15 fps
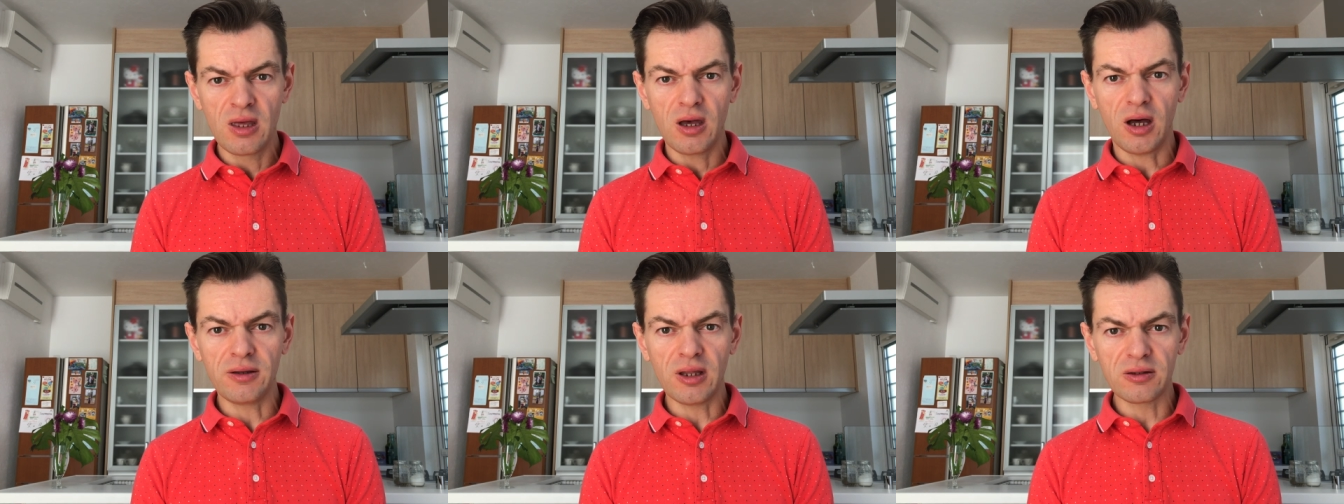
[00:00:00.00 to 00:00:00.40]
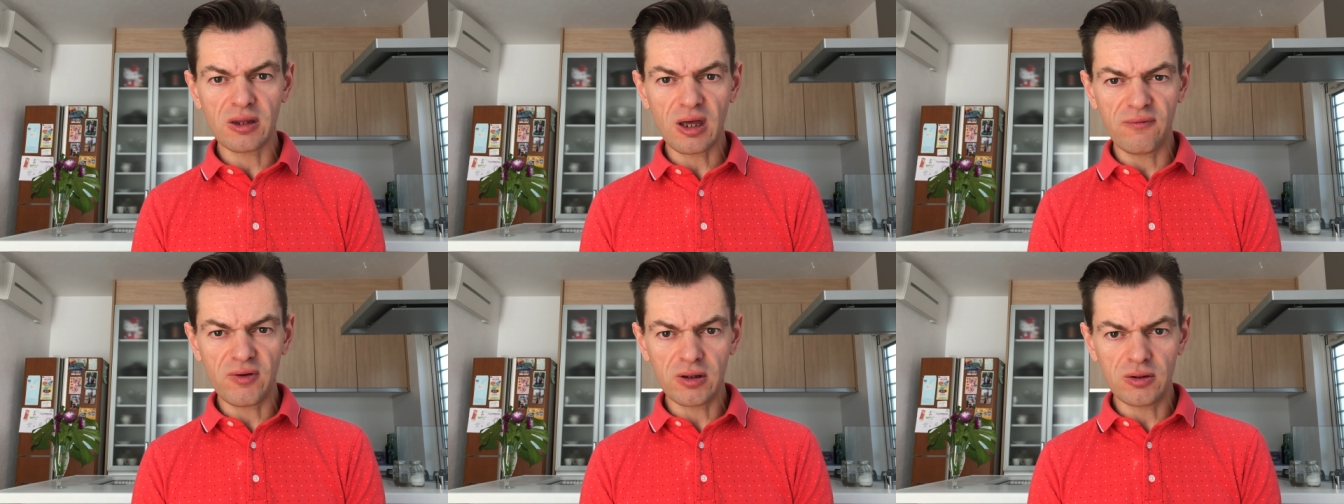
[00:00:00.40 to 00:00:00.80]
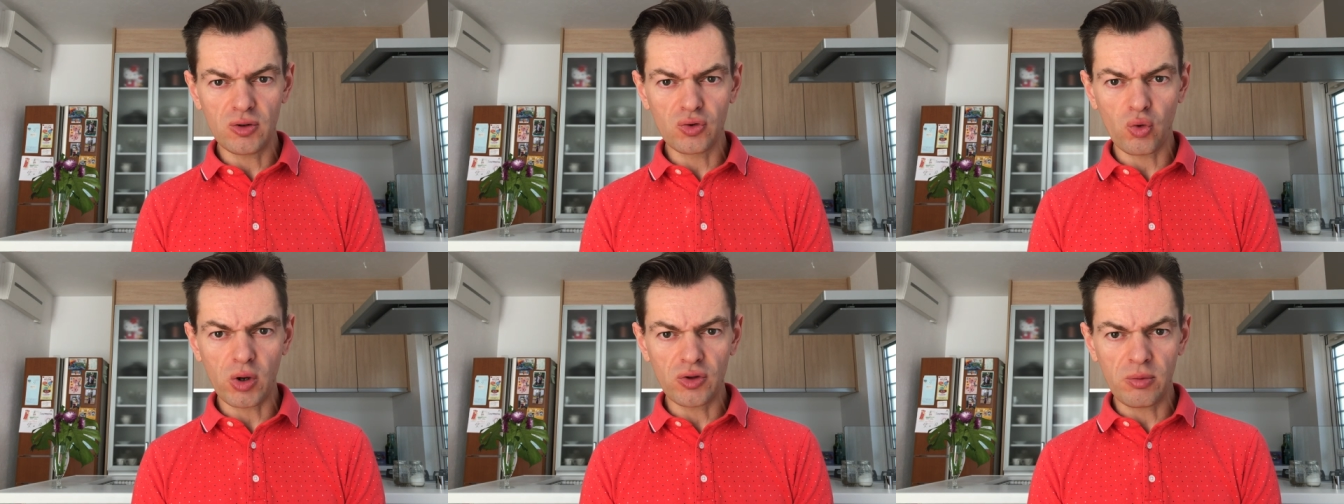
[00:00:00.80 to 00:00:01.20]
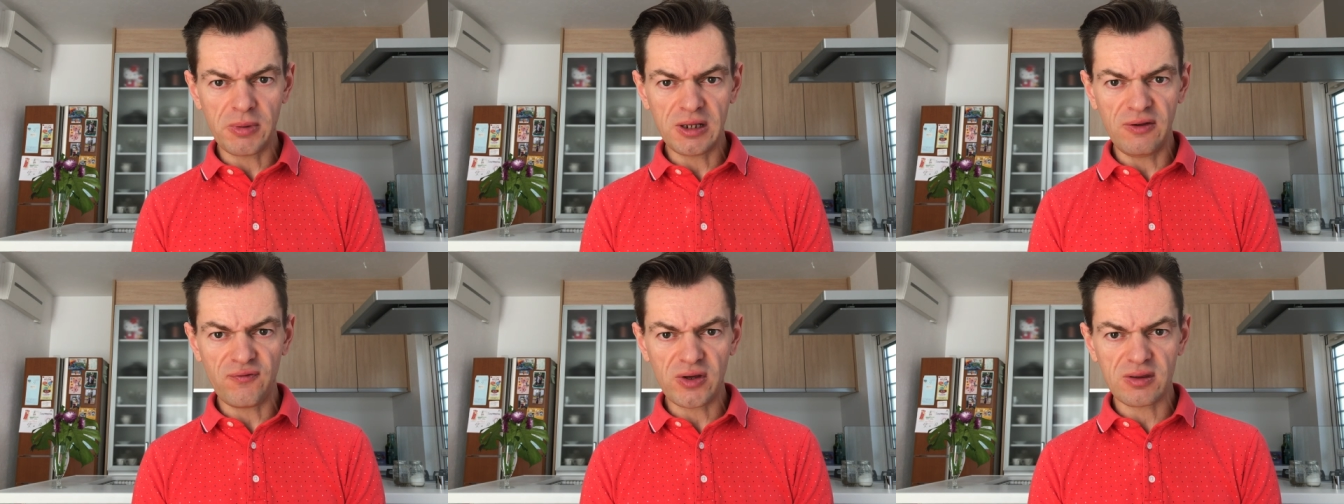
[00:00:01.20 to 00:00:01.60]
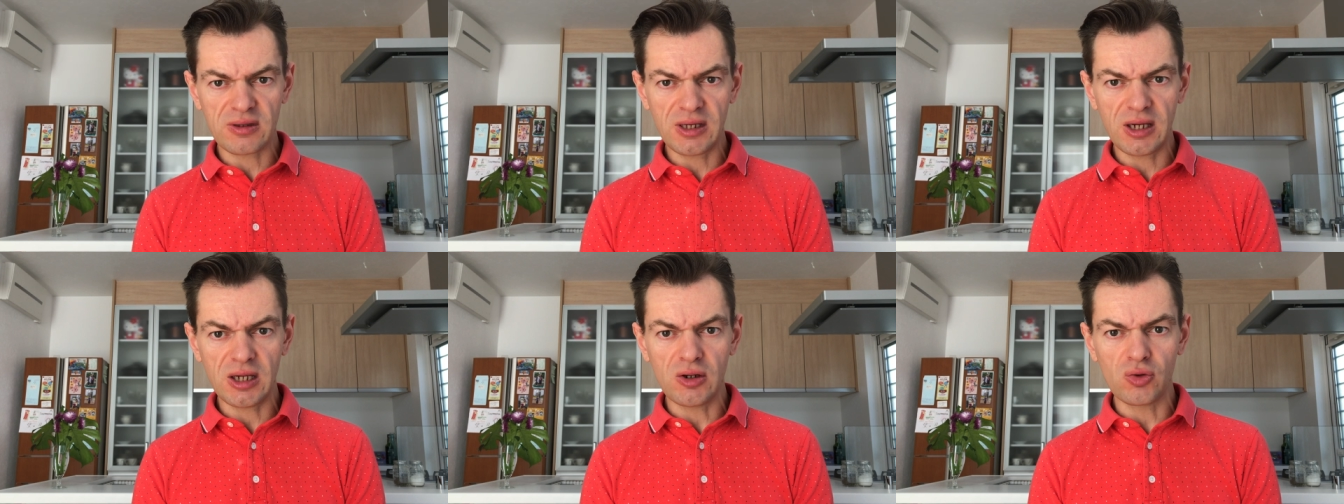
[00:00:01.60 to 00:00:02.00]
en entravant le droit de
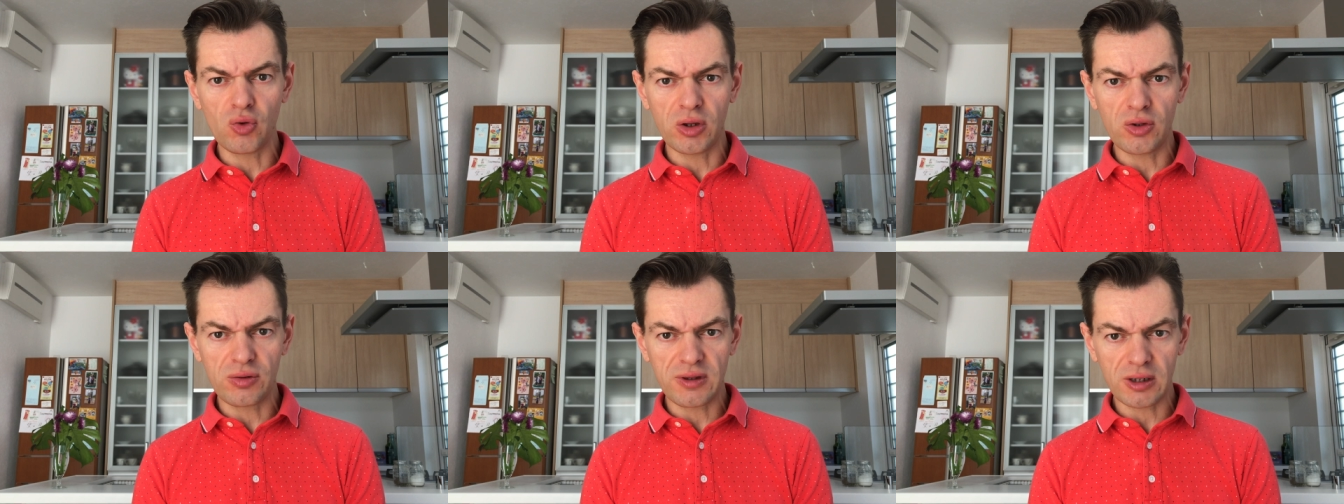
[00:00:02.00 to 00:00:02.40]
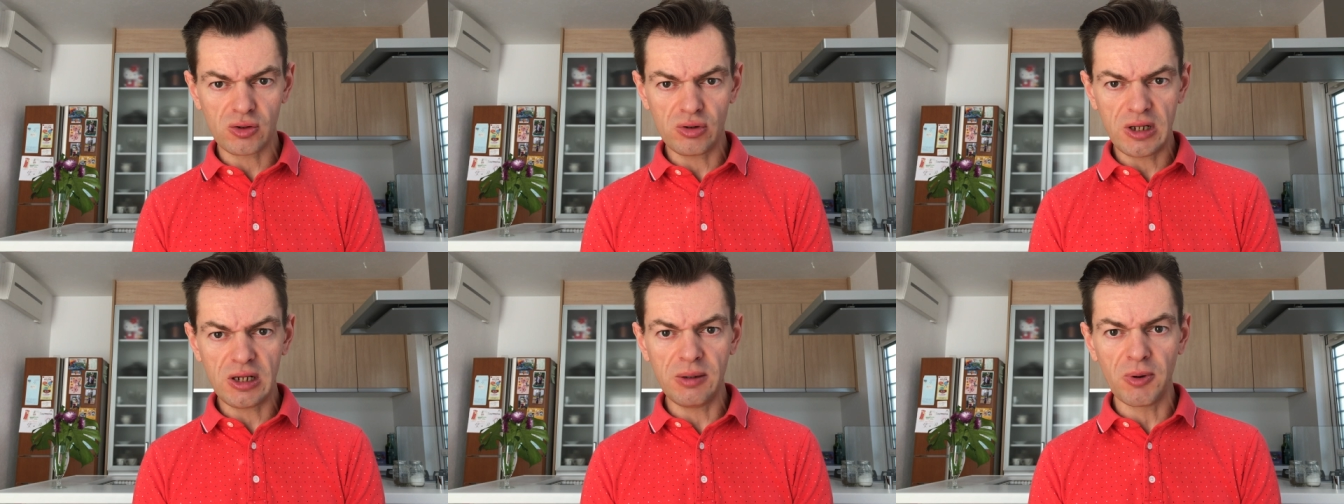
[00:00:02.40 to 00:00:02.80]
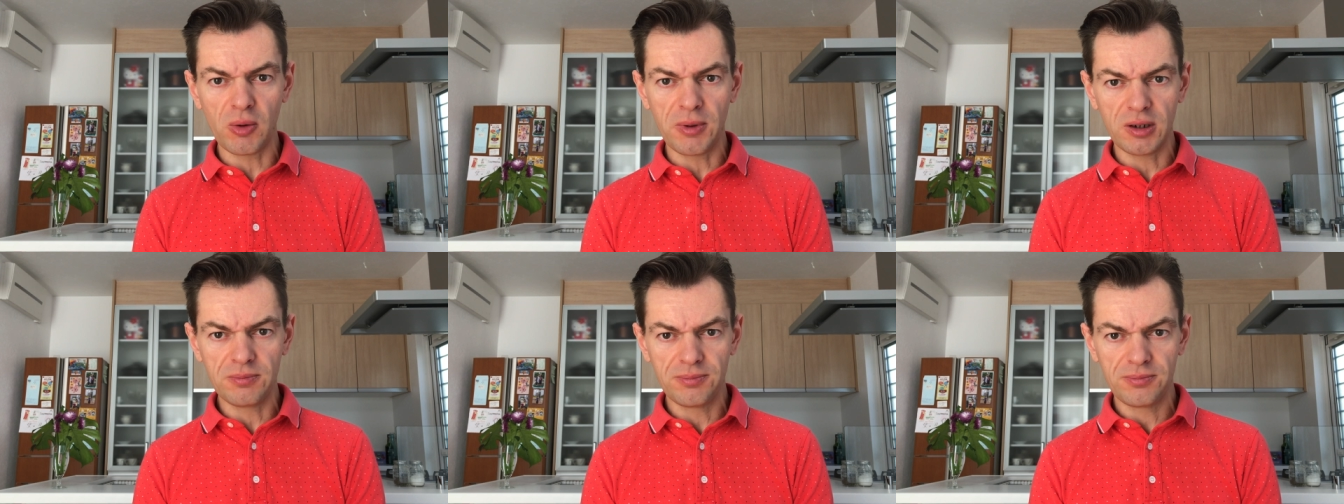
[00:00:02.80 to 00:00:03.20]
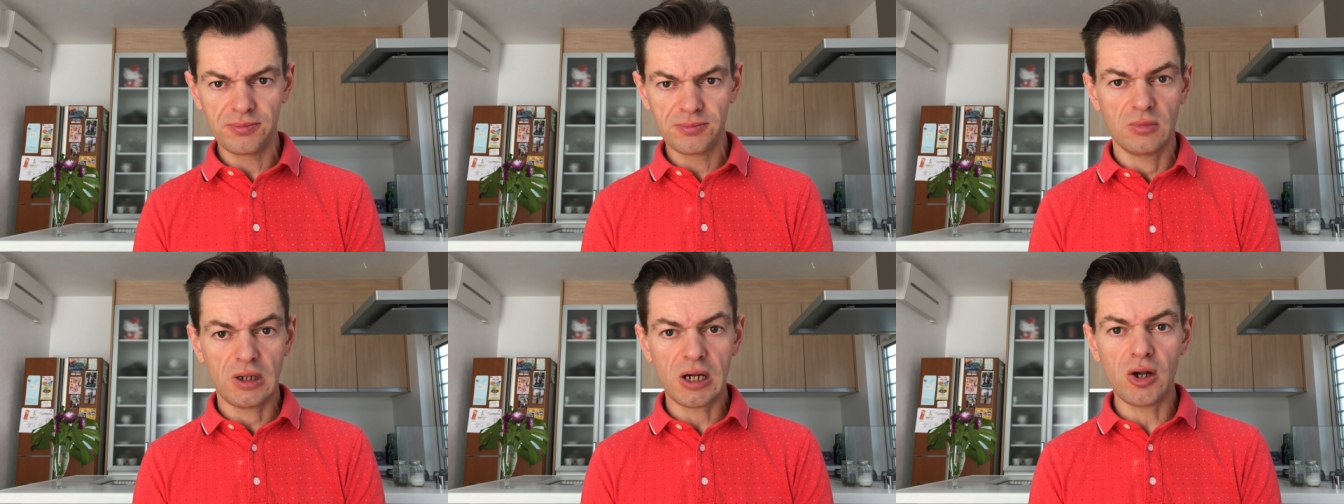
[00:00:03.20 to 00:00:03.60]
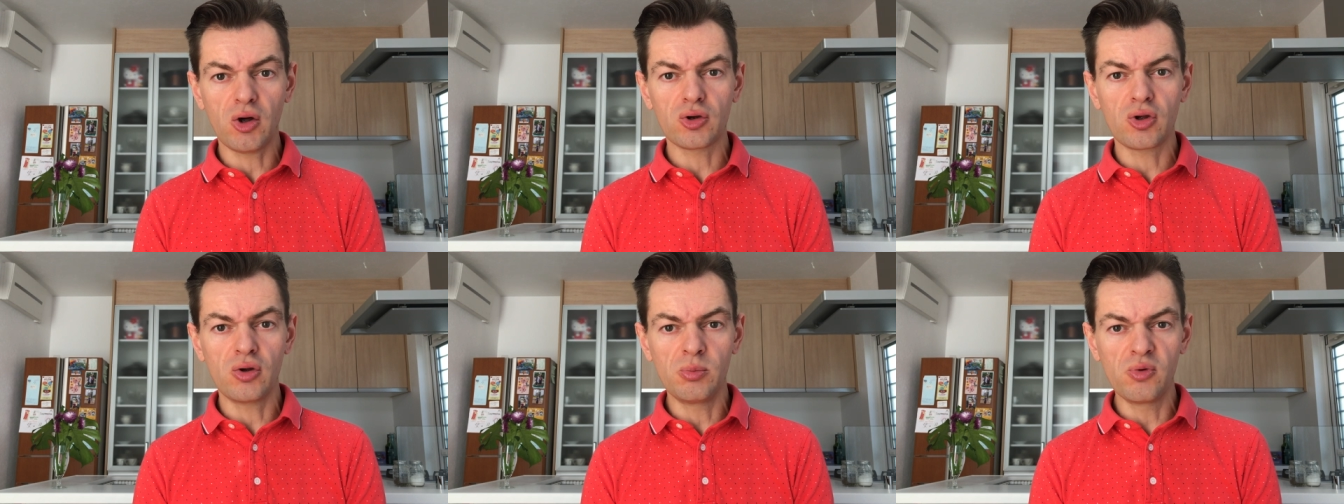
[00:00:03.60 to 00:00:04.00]
manifester et le droit de circuler librement, alors
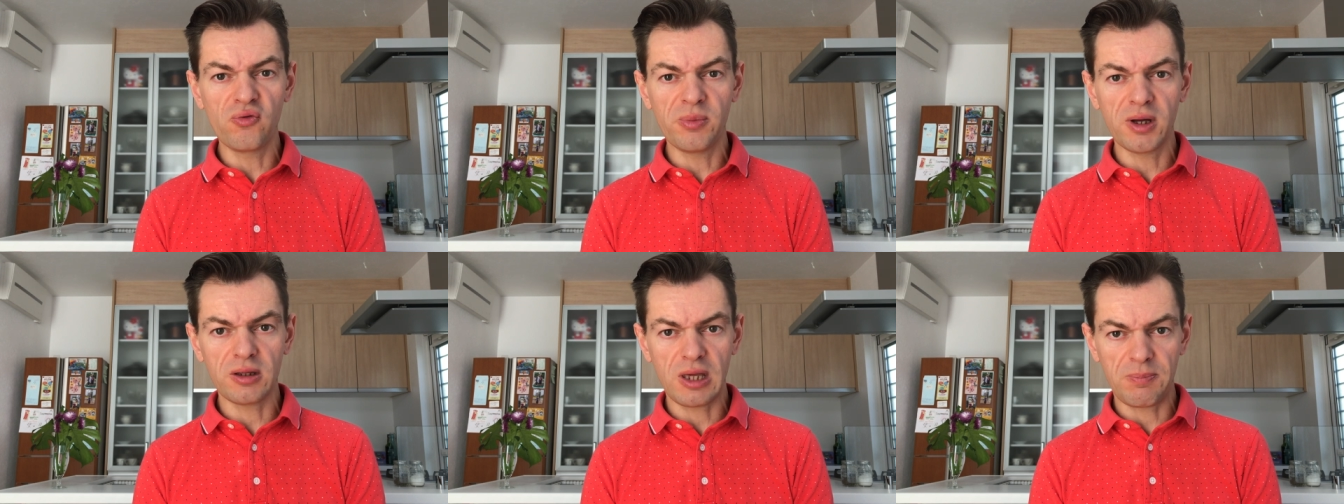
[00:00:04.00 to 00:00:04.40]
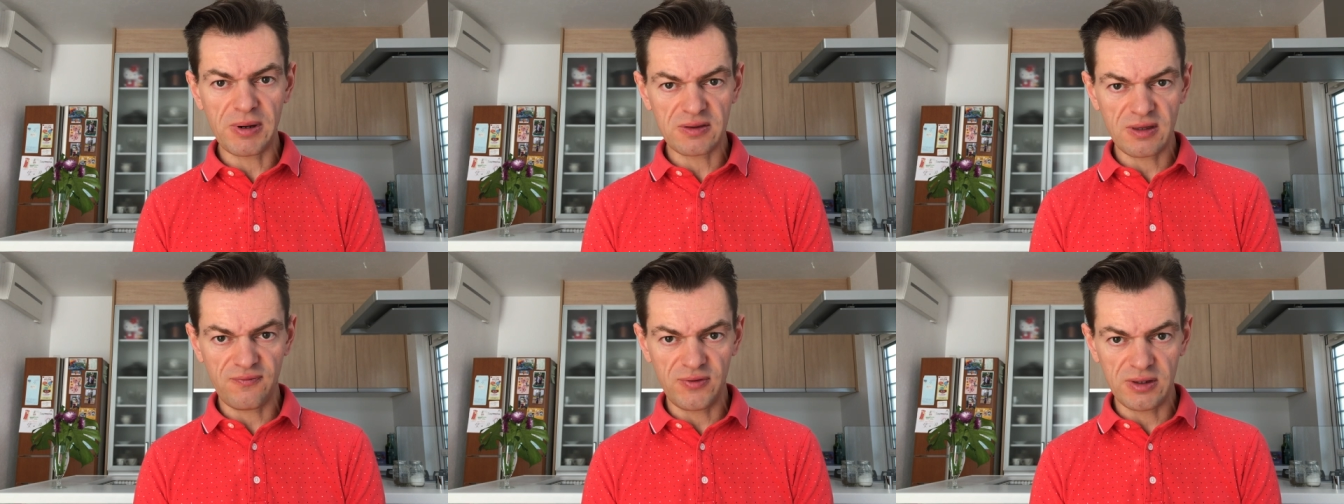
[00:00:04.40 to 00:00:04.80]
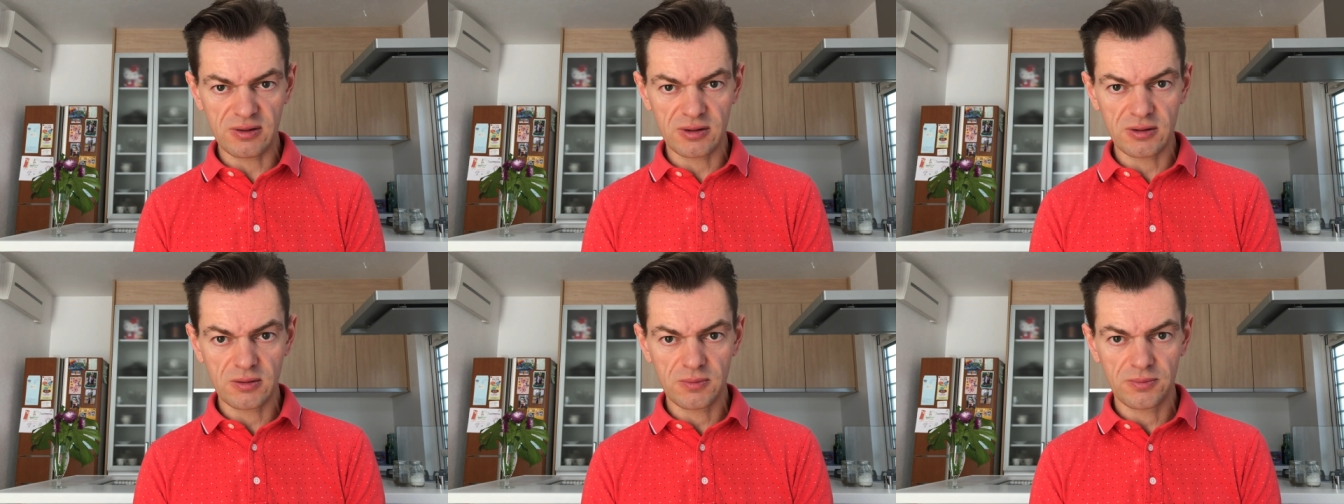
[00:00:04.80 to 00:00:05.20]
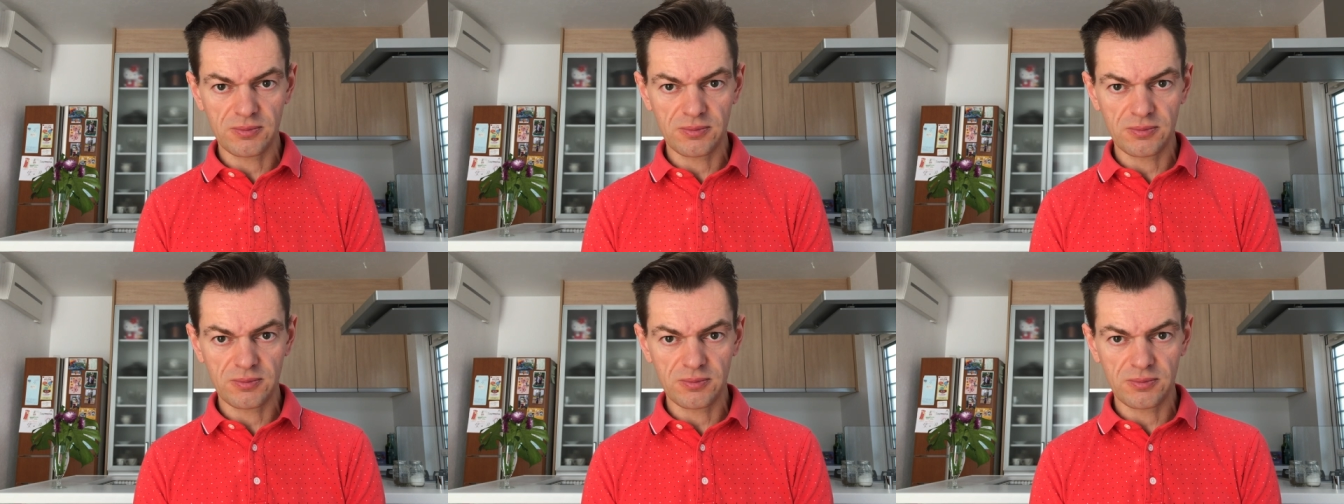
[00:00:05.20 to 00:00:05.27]
que le mouvement est pacifiste.